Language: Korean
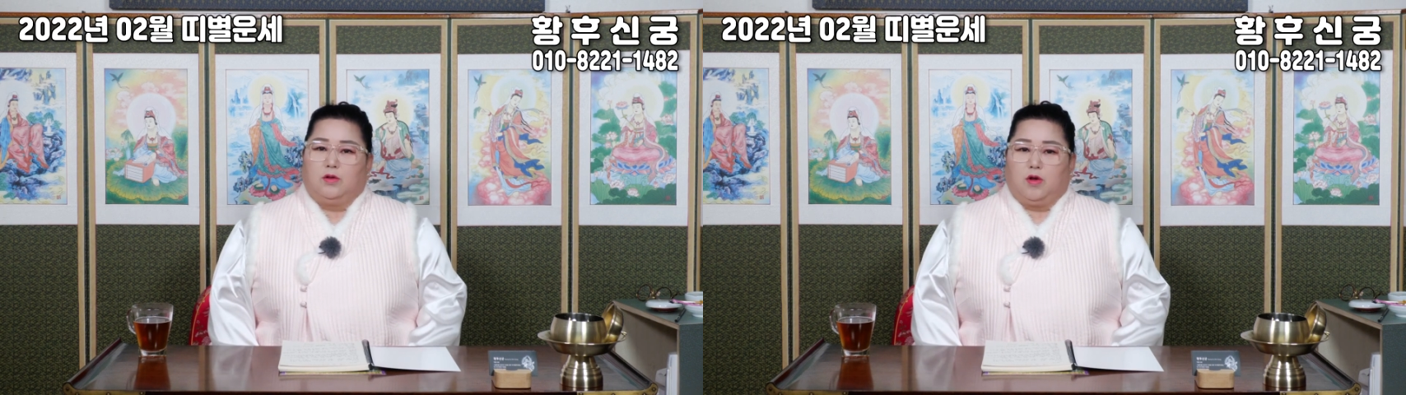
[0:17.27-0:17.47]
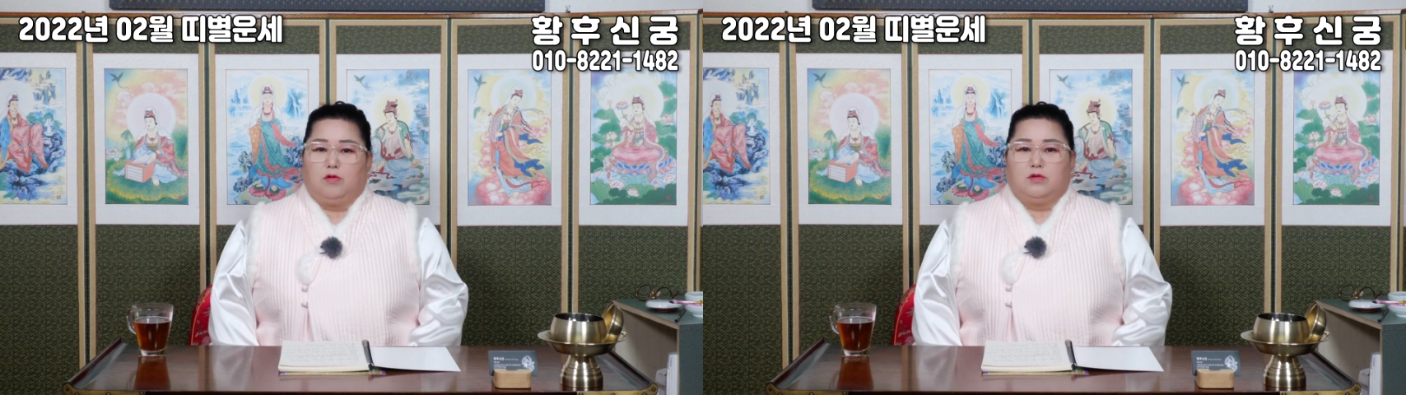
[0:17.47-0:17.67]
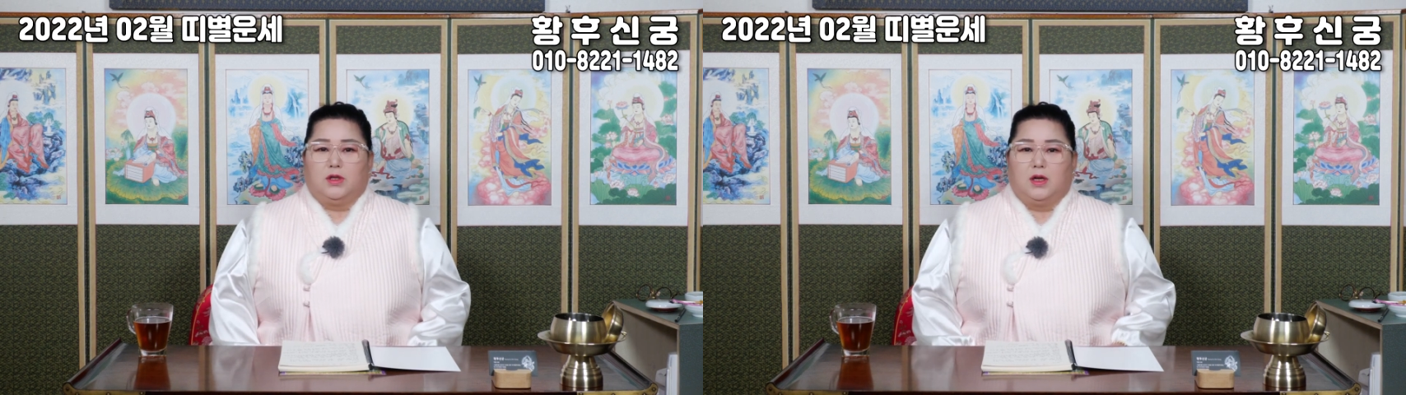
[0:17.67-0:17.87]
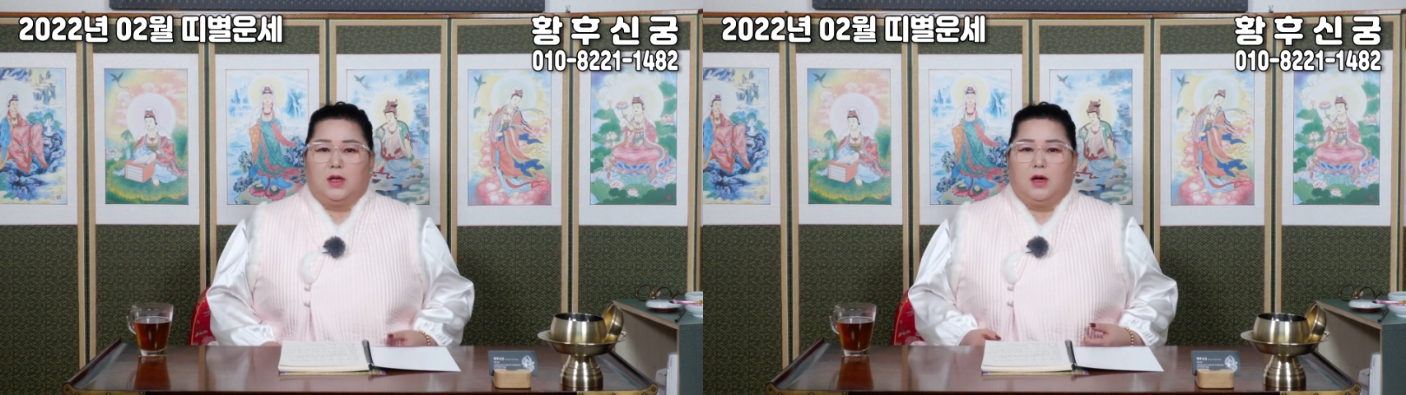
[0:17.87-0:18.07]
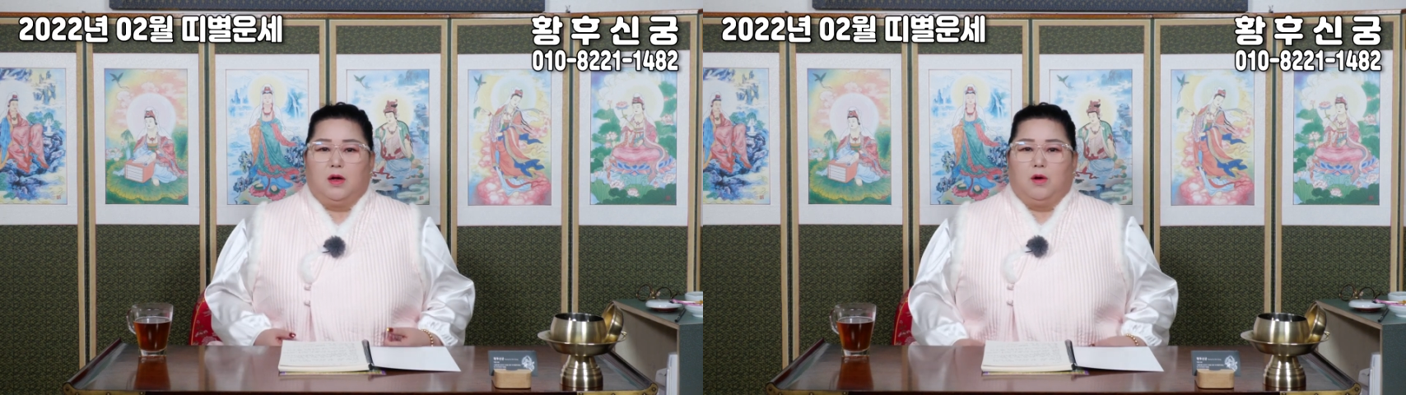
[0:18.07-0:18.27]

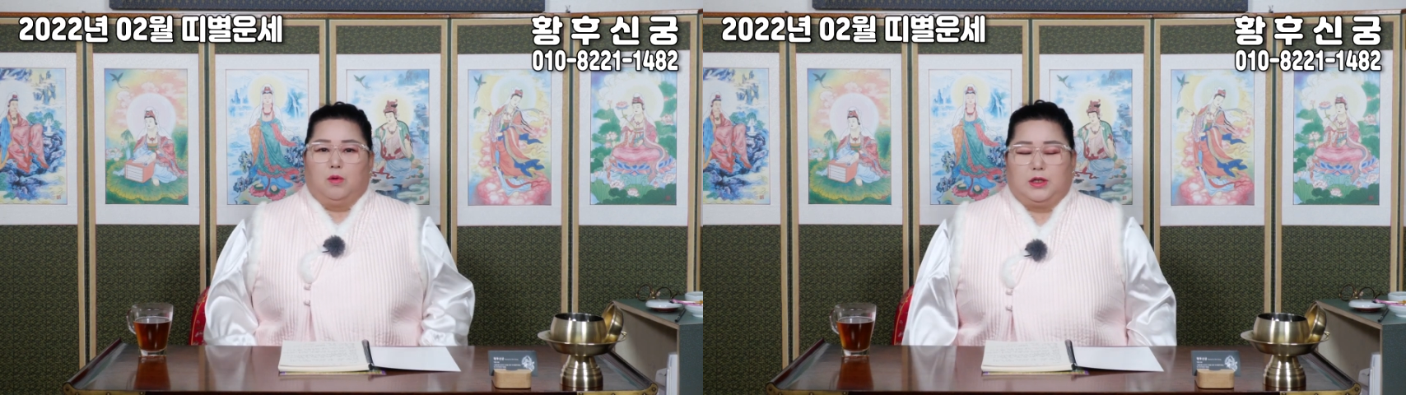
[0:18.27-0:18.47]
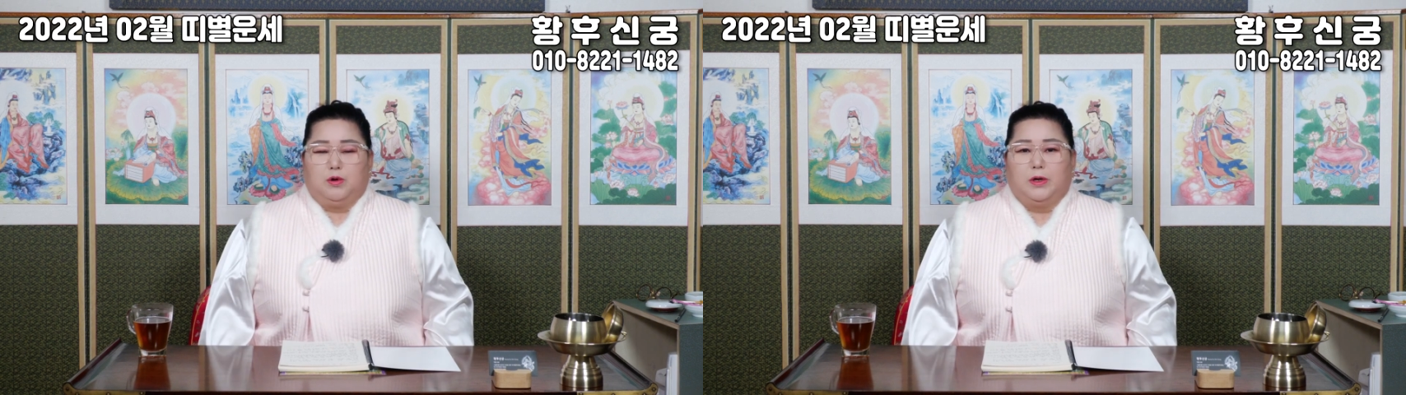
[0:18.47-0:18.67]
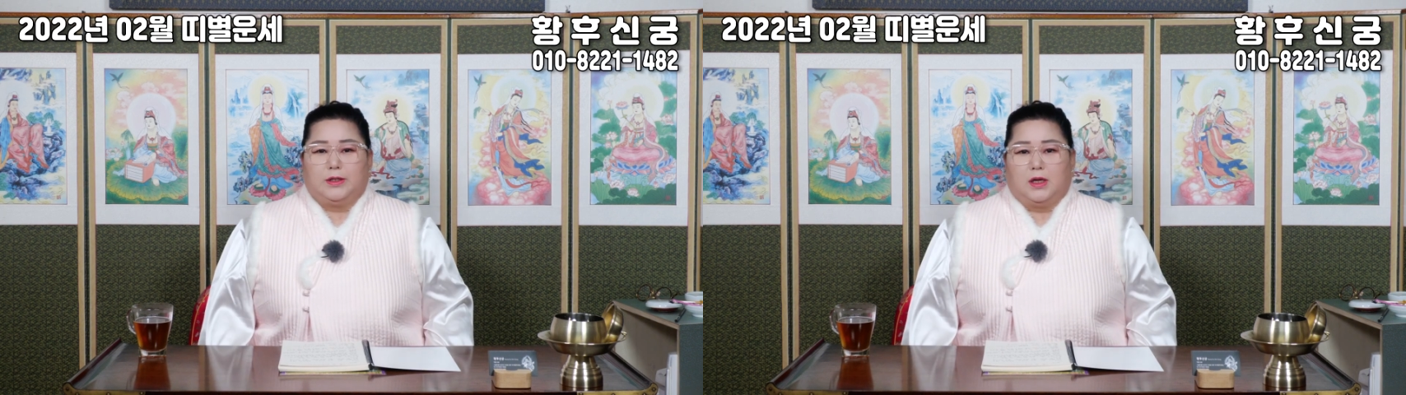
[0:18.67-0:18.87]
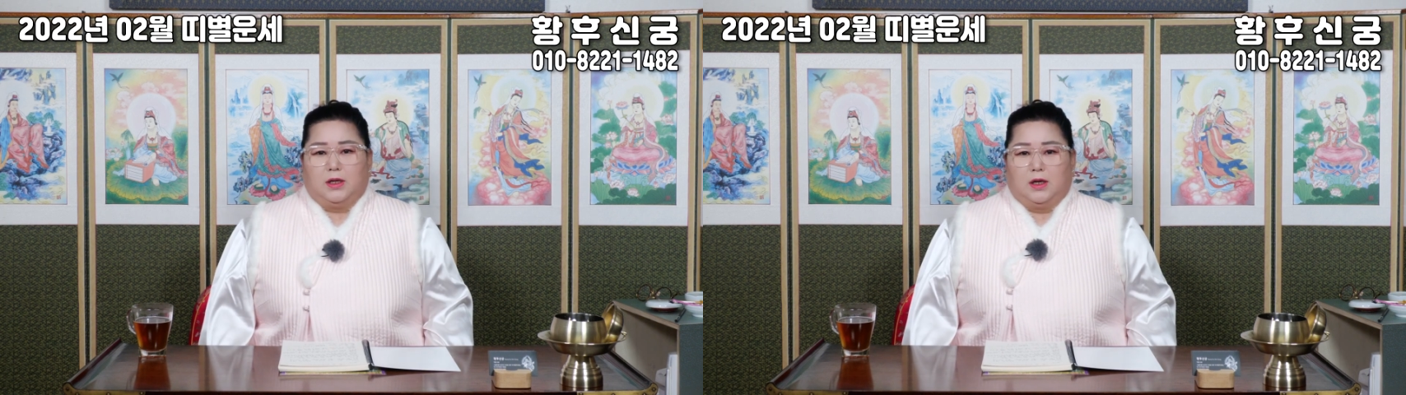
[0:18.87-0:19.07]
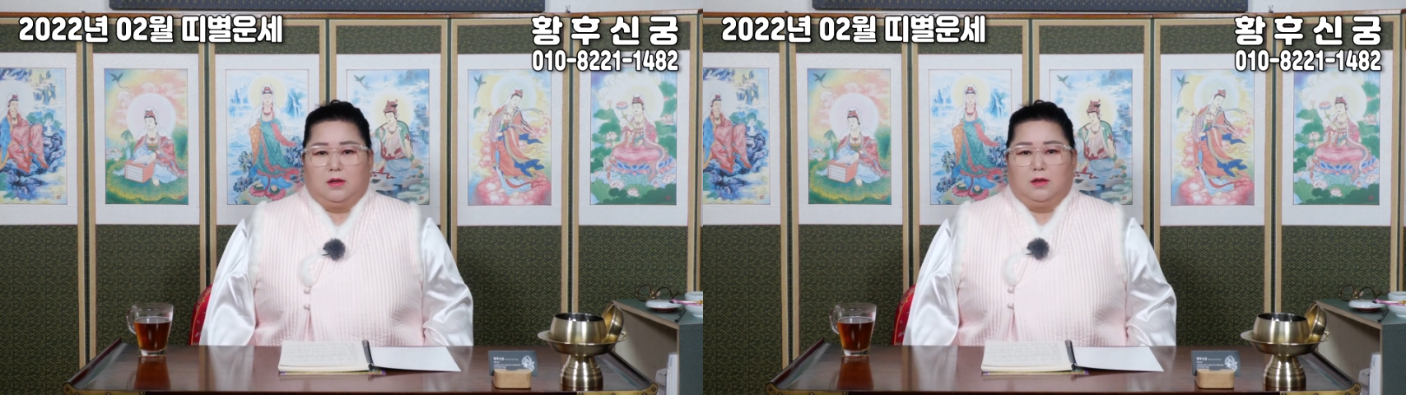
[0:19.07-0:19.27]
더군다나 2월
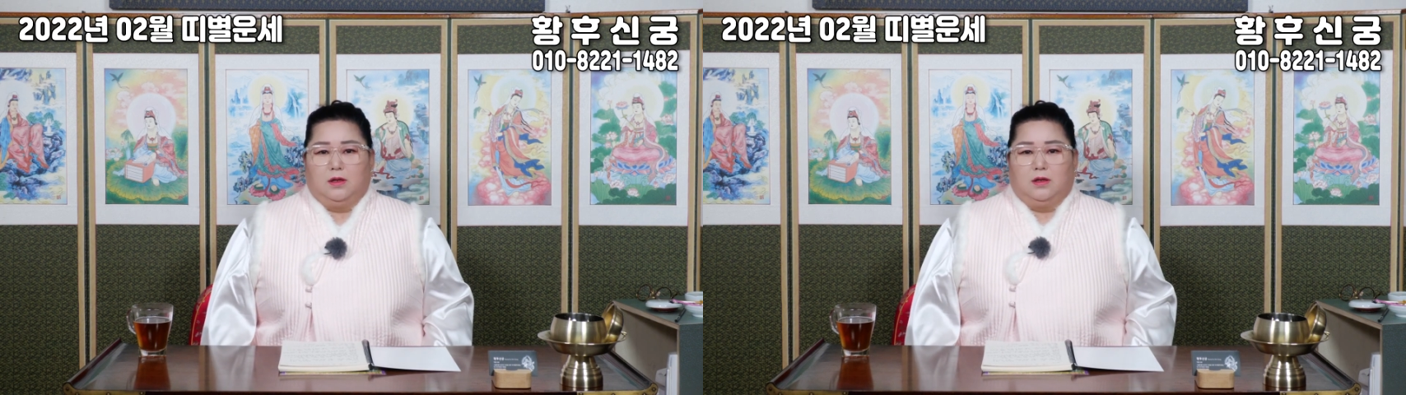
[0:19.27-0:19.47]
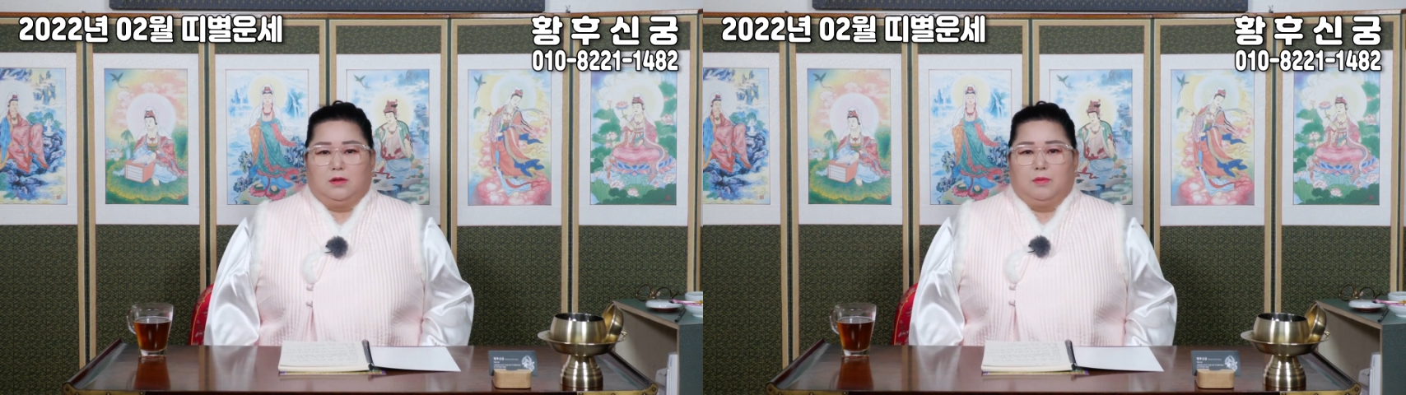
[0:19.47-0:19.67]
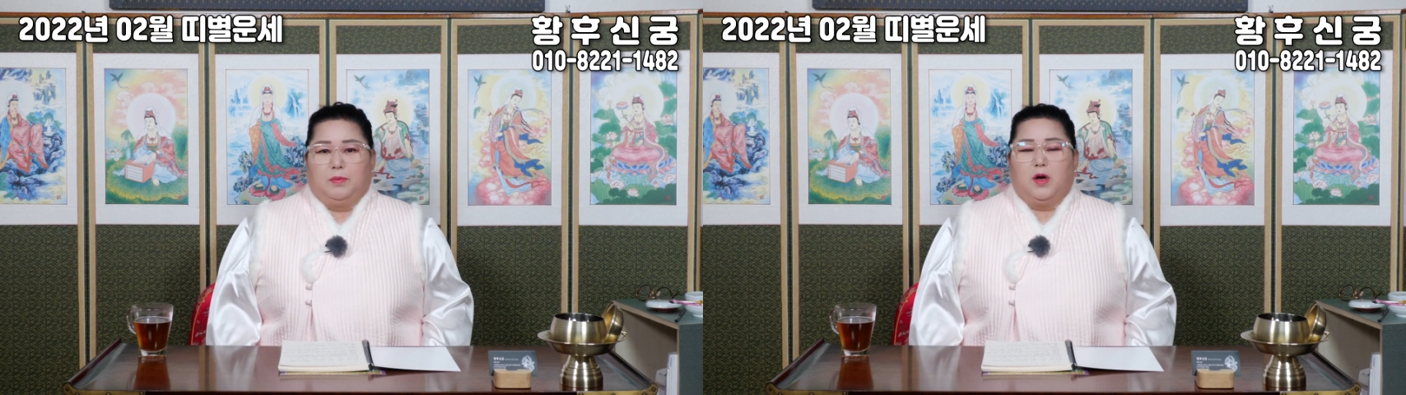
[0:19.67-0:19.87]
달에는